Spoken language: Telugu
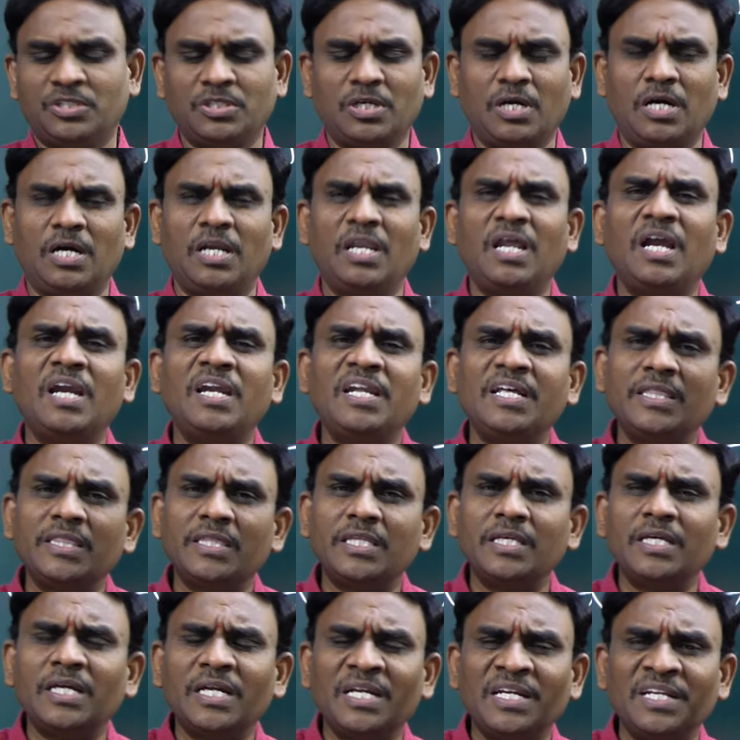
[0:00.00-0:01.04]
చాలా
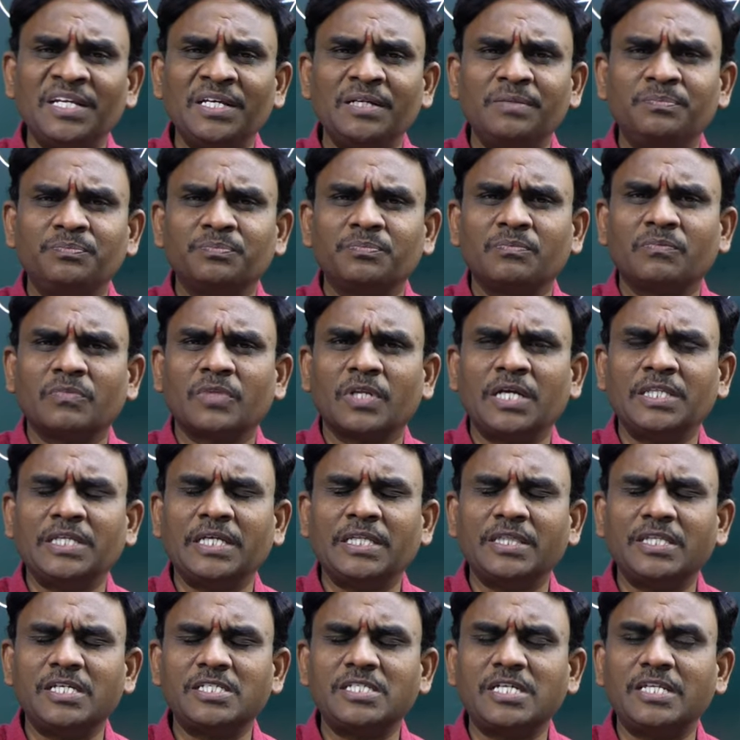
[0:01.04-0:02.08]
లెంతీ అండి
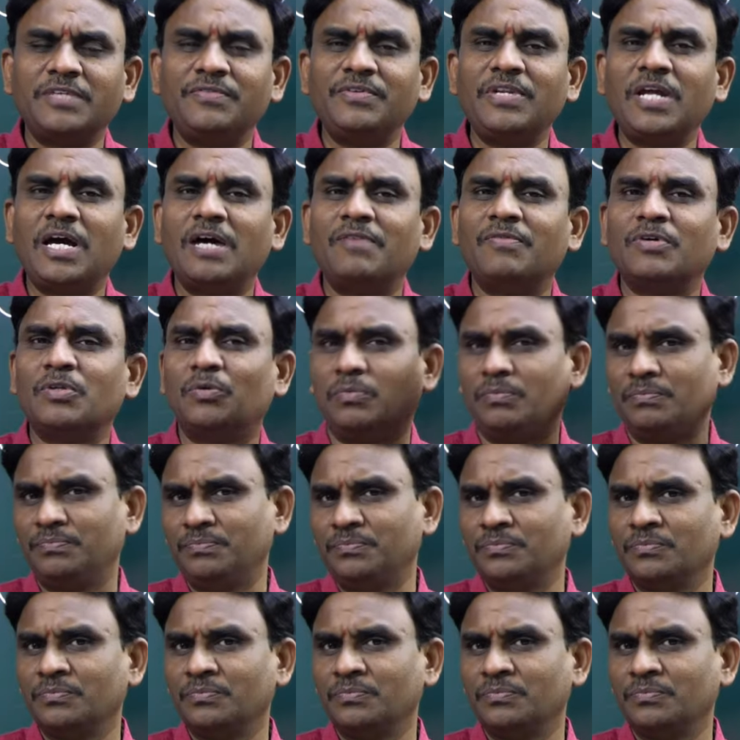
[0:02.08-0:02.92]
అది ఎంత చదివినా అవ్వదు